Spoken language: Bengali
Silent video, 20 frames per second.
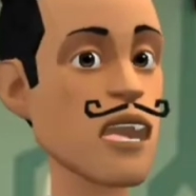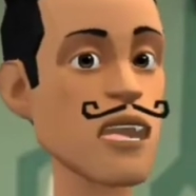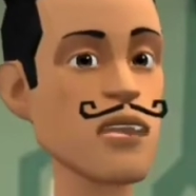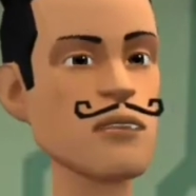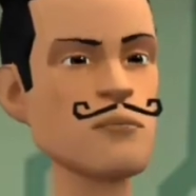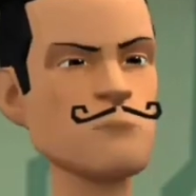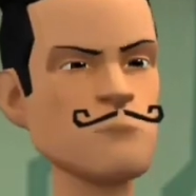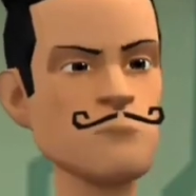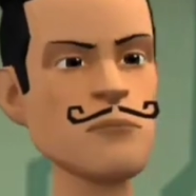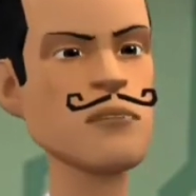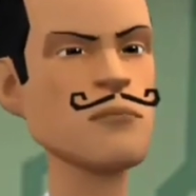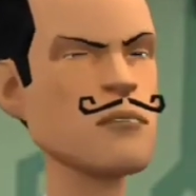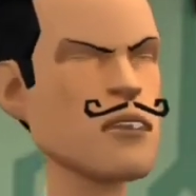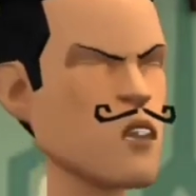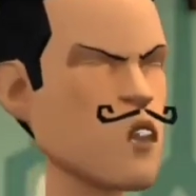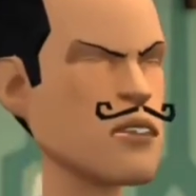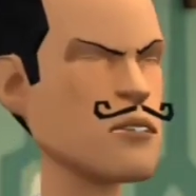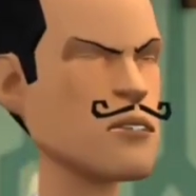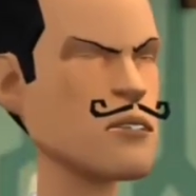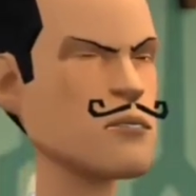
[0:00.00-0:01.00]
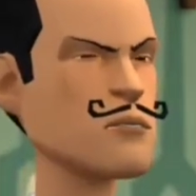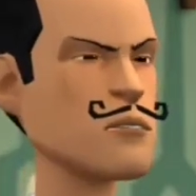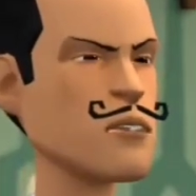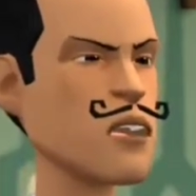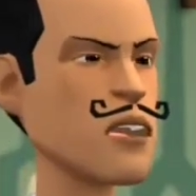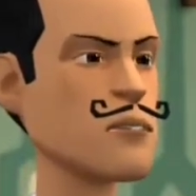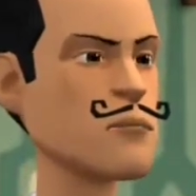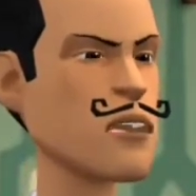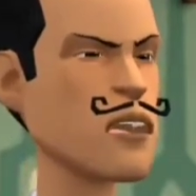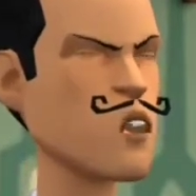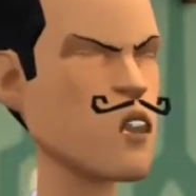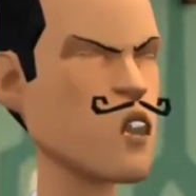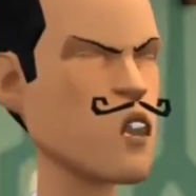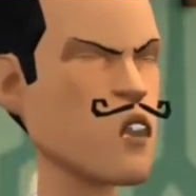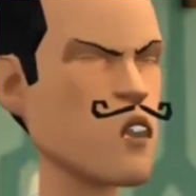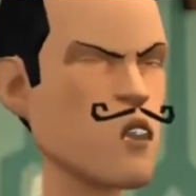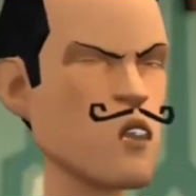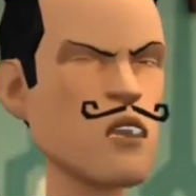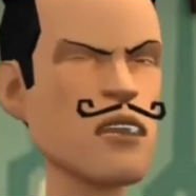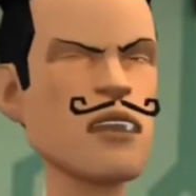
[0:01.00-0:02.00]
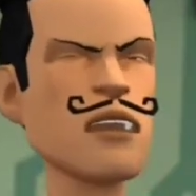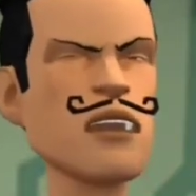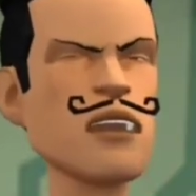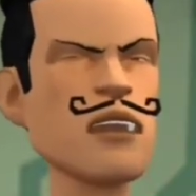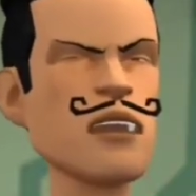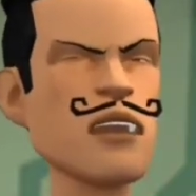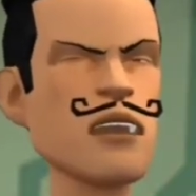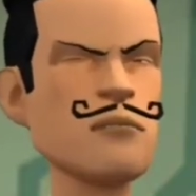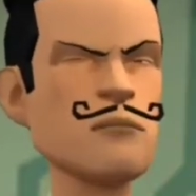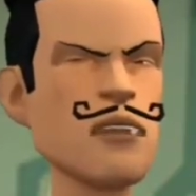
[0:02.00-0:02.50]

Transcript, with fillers: কি ব্যাপার হঠাৎ আমার বাসায় কেন